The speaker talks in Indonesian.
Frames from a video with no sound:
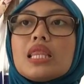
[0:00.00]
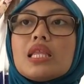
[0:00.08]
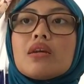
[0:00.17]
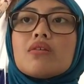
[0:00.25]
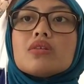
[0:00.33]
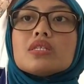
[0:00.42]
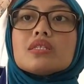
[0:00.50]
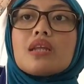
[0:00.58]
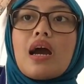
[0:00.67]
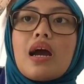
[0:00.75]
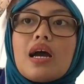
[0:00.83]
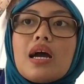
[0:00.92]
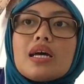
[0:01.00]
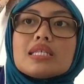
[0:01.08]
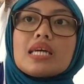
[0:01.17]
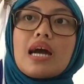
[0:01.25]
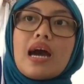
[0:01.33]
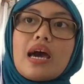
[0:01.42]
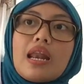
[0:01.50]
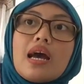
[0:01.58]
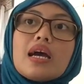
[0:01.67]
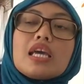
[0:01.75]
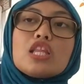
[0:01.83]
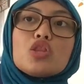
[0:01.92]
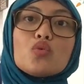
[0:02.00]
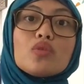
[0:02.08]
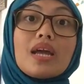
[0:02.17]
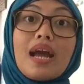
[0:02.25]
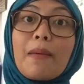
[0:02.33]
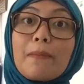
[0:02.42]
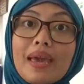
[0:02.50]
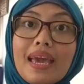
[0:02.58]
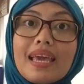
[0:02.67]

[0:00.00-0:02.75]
Terus Raka sekarang itu TKB,